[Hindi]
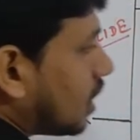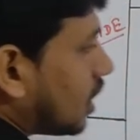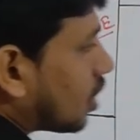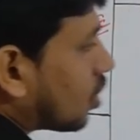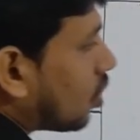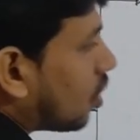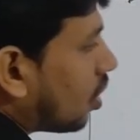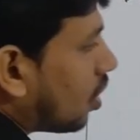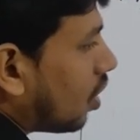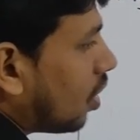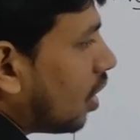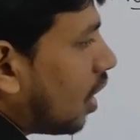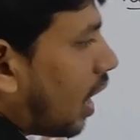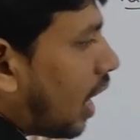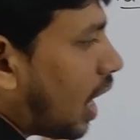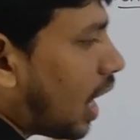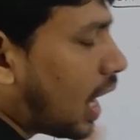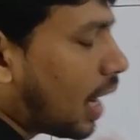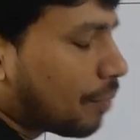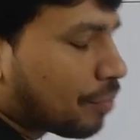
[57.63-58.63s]
से देखो
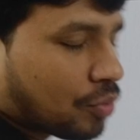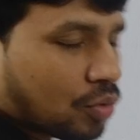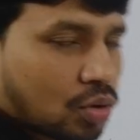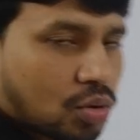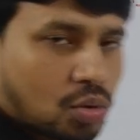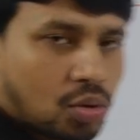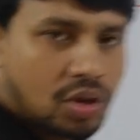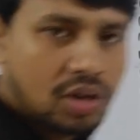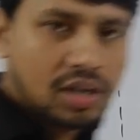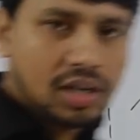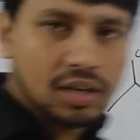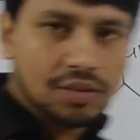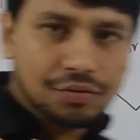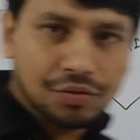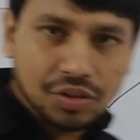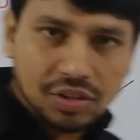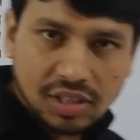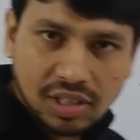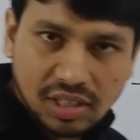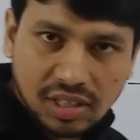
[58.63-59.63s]
आपको कोई
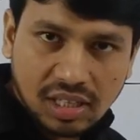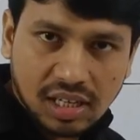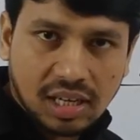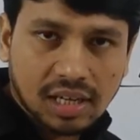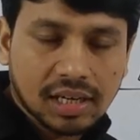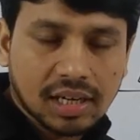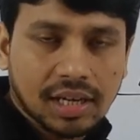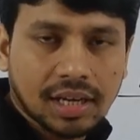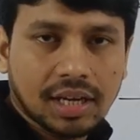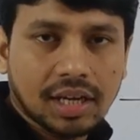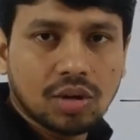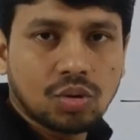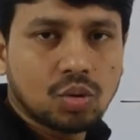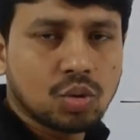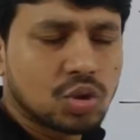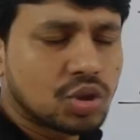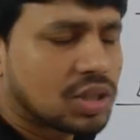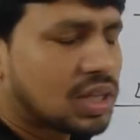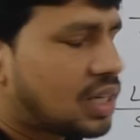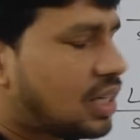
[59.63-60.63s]
कन्फ्यूज़न ना रहे
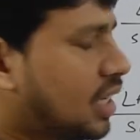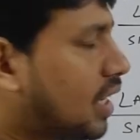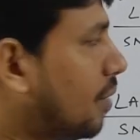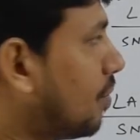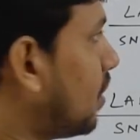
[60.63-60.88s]
उसके लिए